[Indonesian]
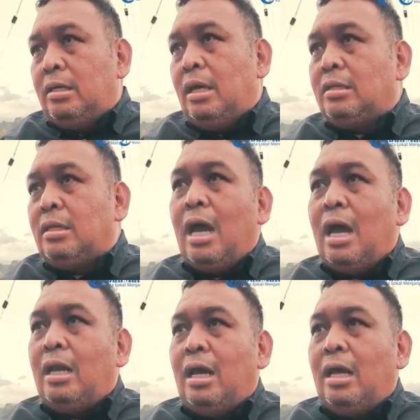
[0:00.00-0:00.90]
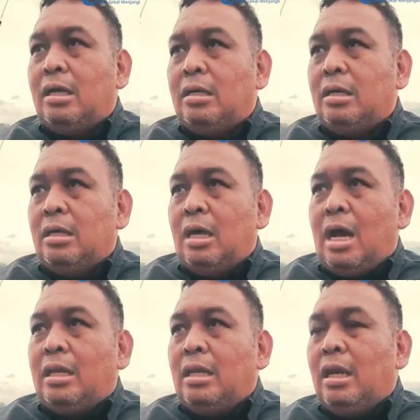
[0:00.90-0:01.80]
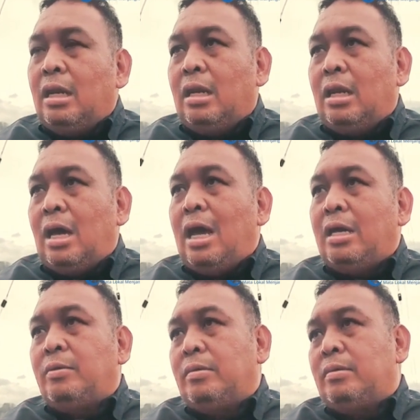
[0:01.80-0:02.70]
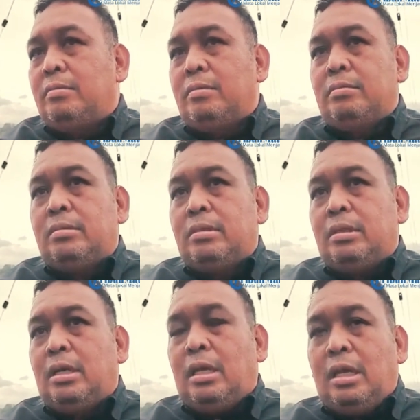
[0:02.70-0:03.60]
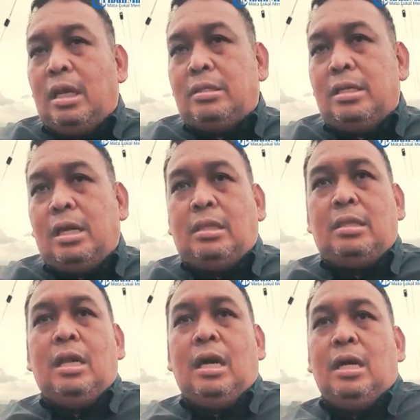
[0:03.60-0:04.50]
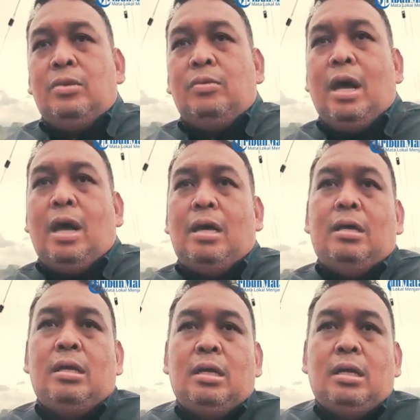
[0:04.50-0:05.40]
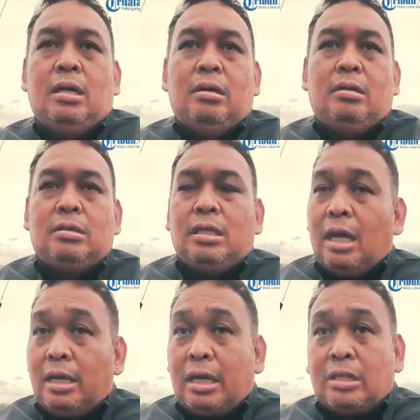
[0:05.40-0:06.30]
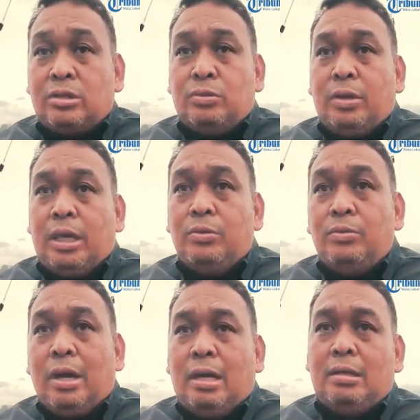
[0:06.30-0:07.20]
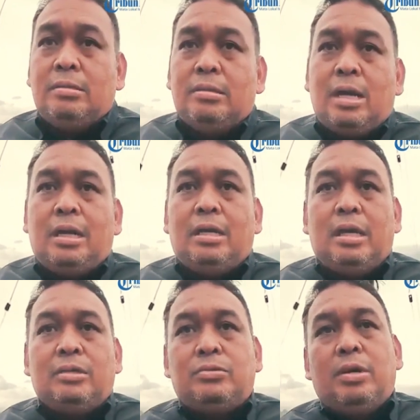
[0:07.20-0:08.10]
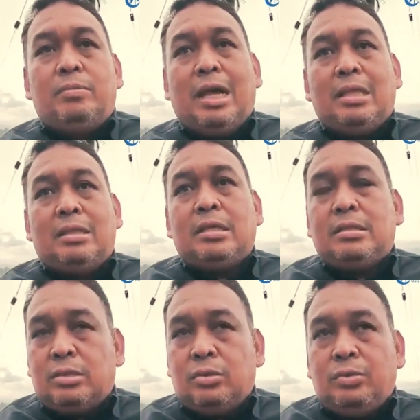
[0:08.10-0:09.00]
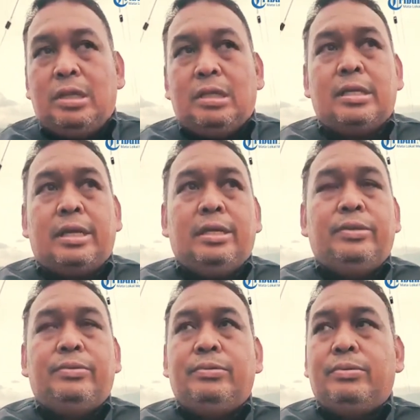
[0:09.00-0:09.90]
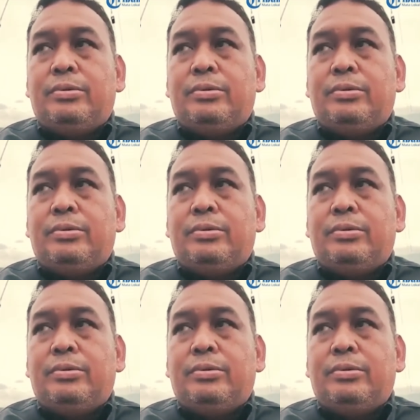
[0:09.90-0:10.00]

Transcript: yang tidak ada aliran air irigasinya, tidak ada juga uh, tidak dekat sungai juga aliran sungai Berantas atau Widas tadi itu.